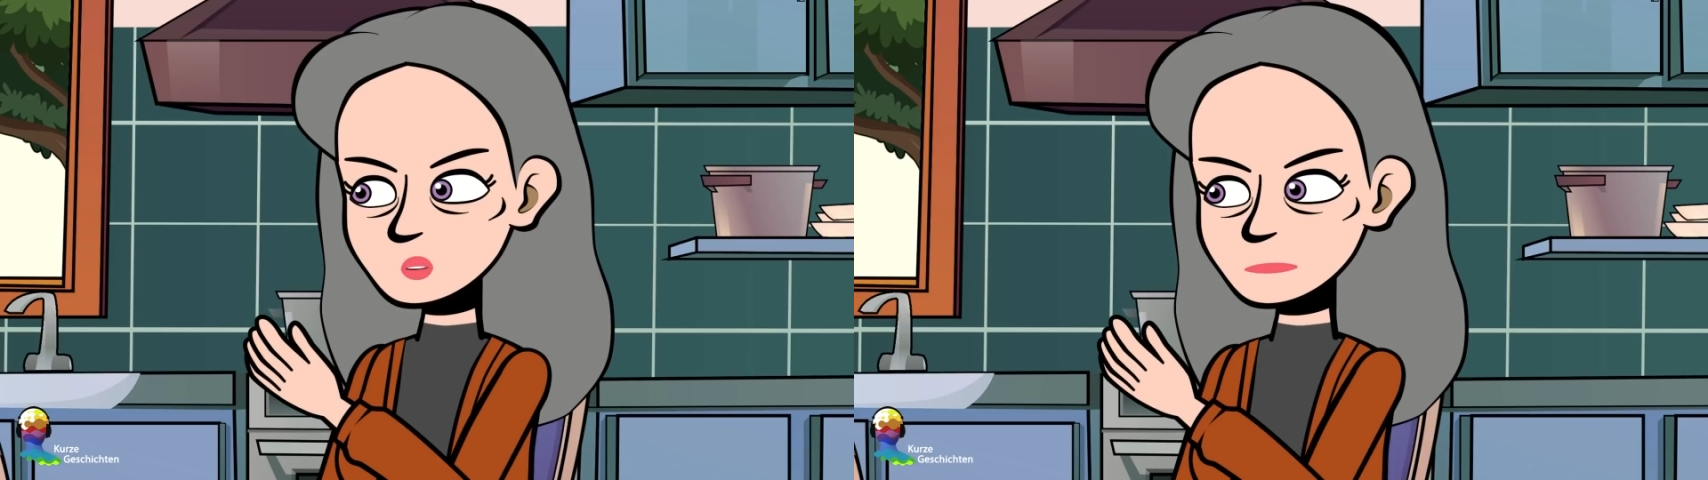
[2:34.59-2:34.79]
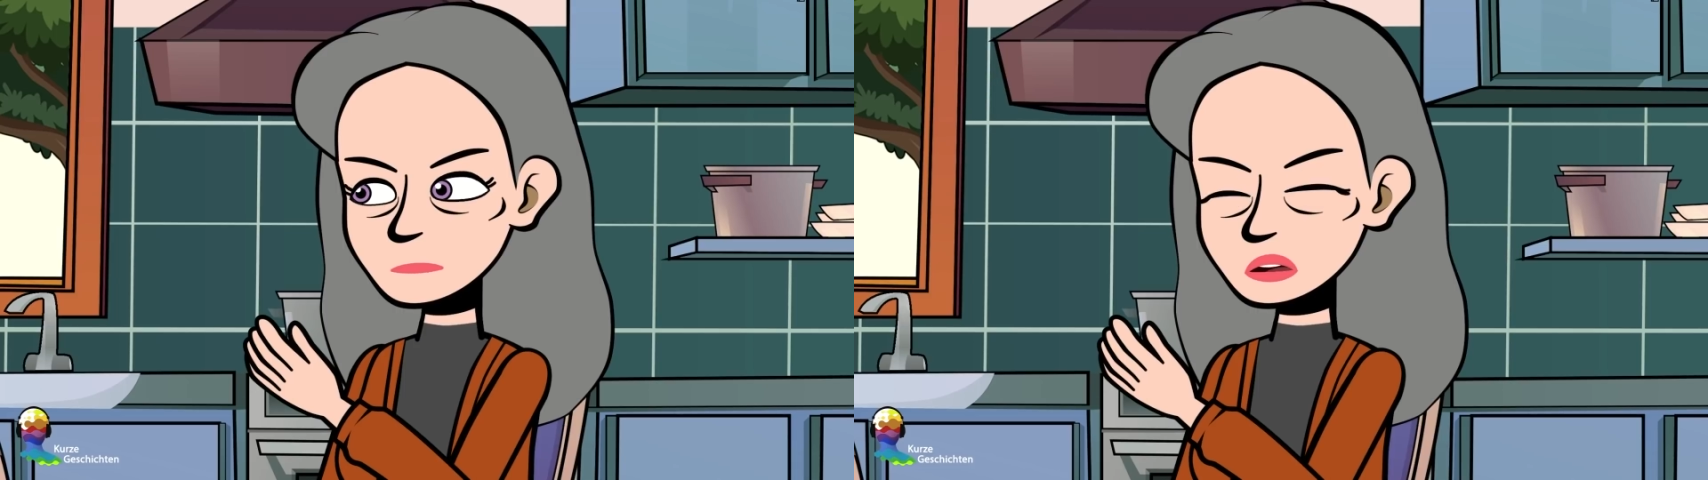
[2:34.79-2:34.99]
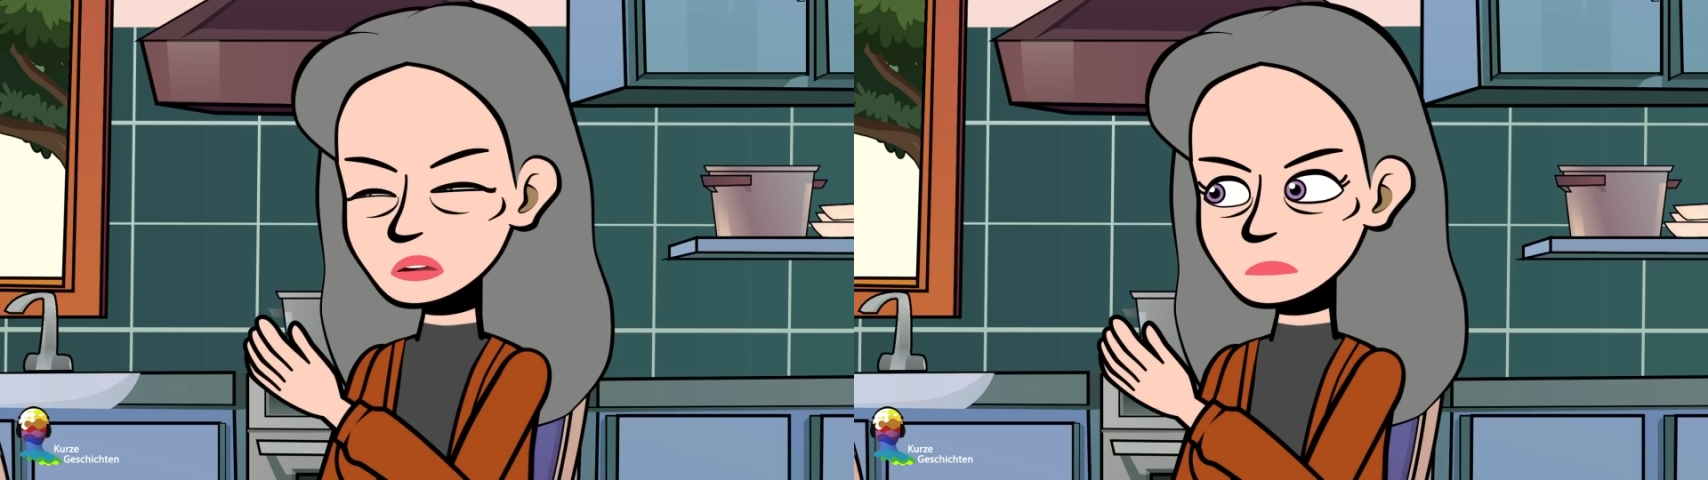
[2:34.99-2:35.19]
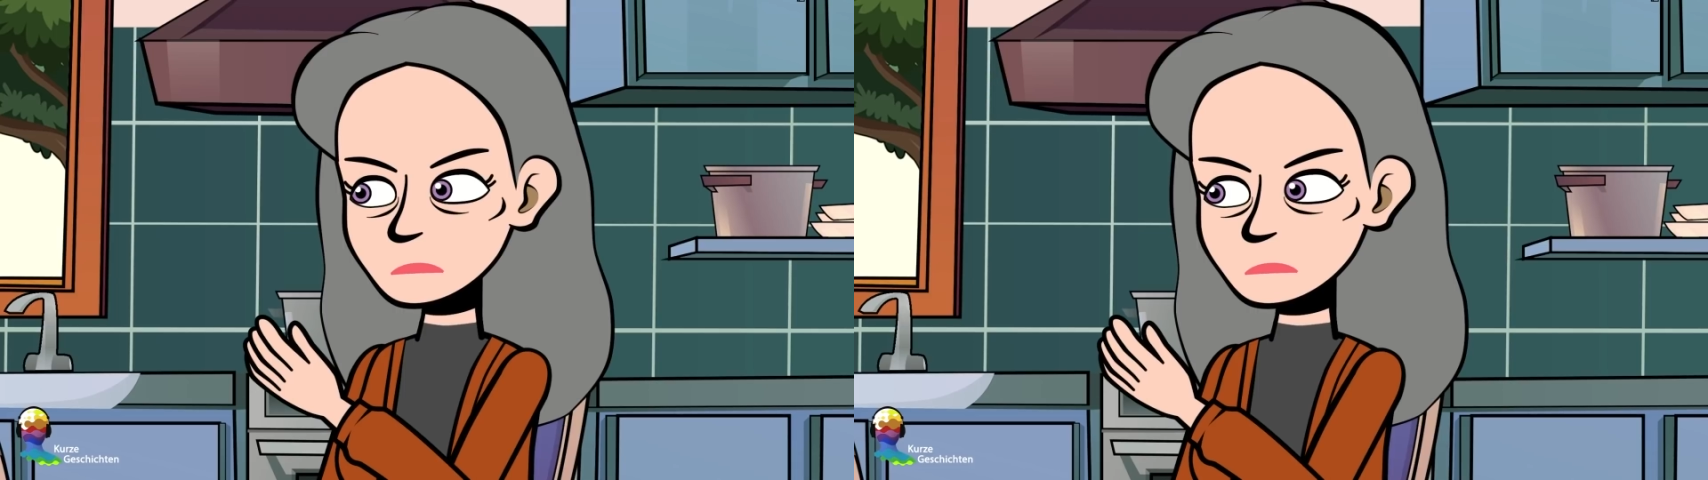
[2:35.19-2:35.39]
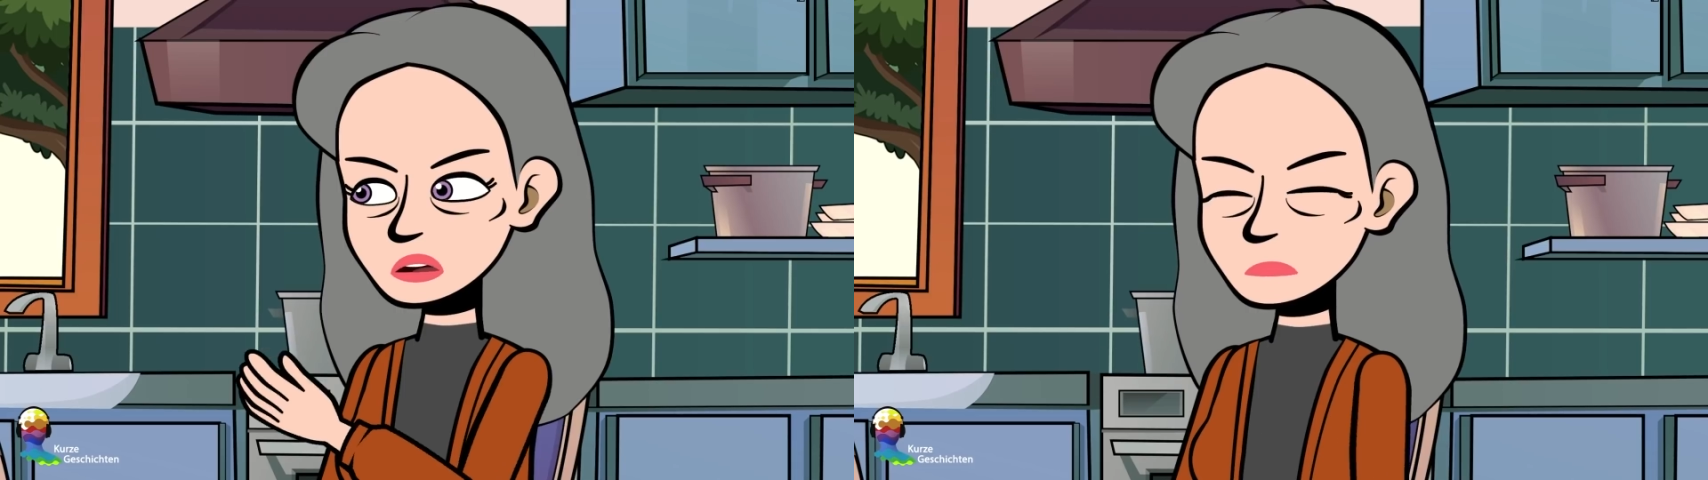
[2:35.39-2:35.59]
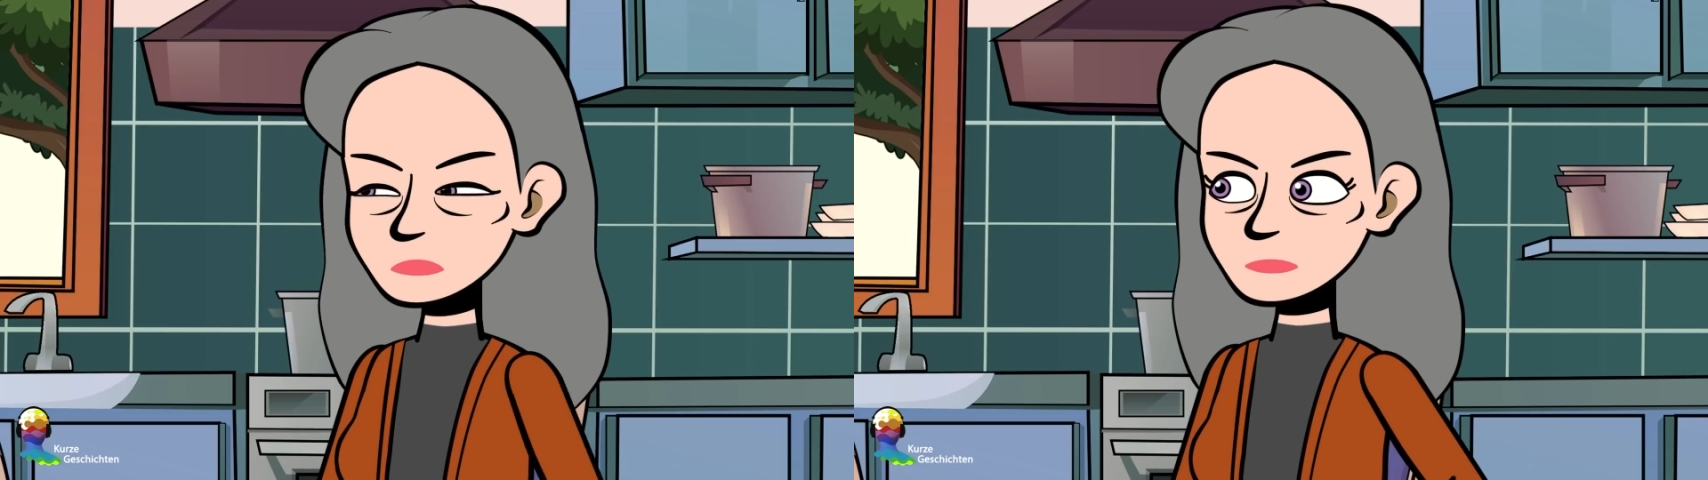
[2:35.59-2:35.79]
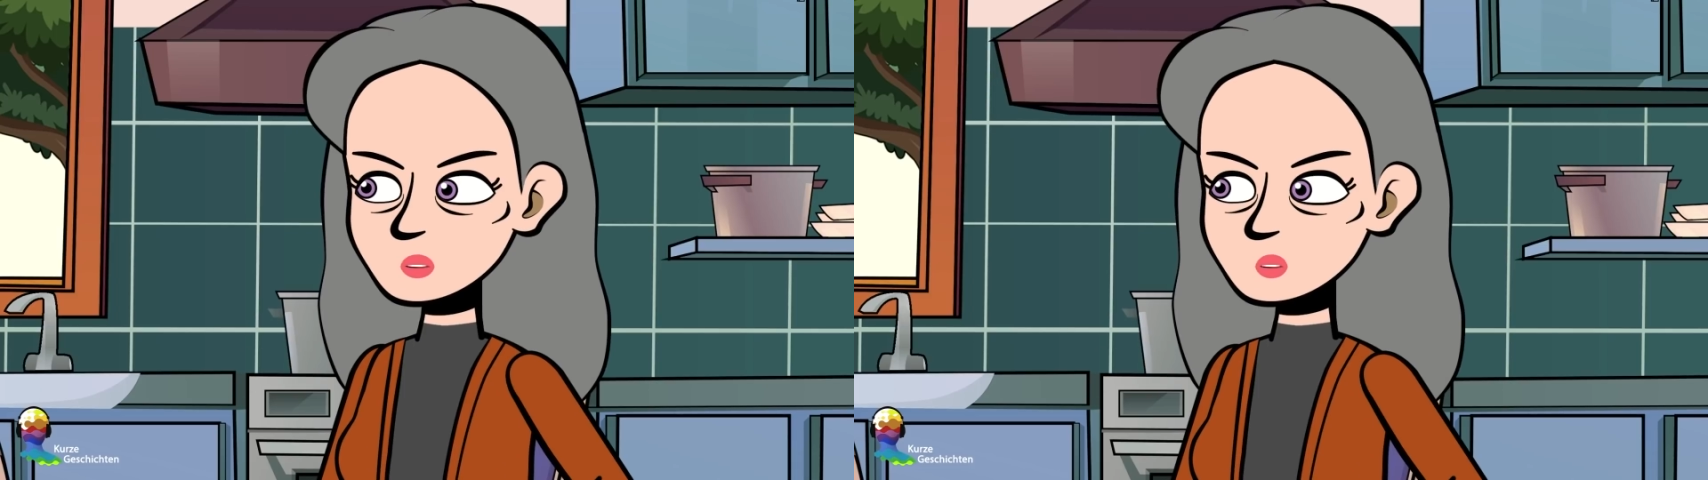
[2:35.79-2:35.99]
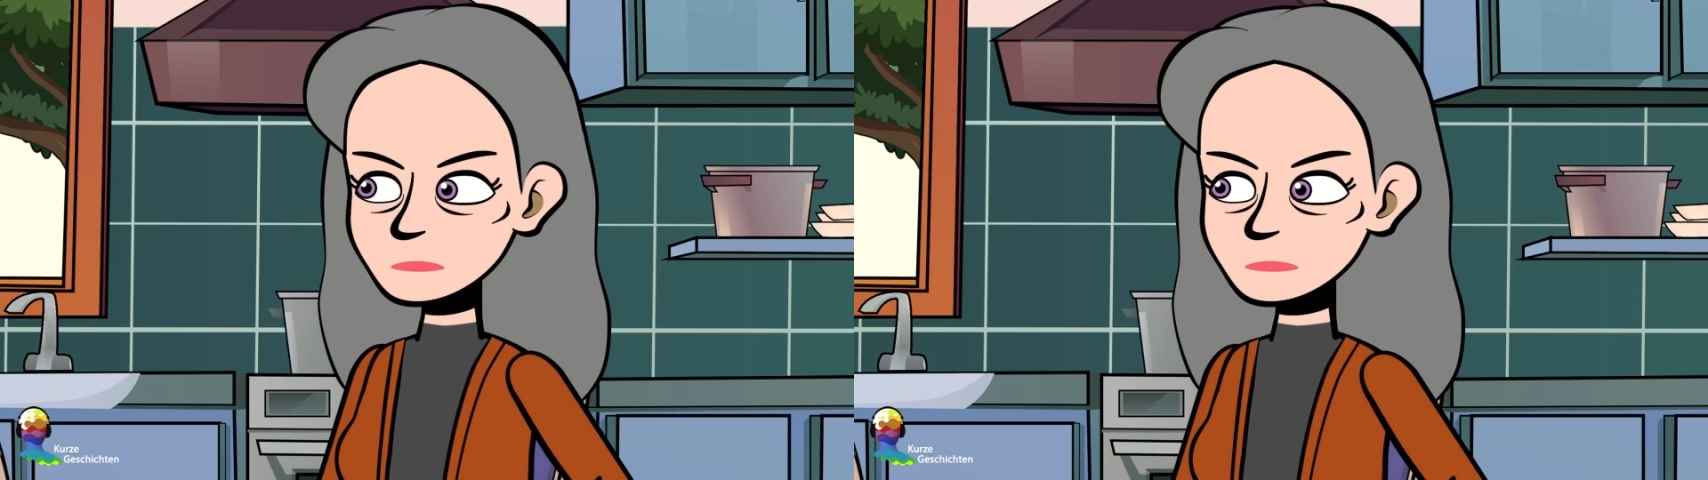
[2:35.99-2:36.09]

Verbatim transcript: sie habe entschieden, dass ich viel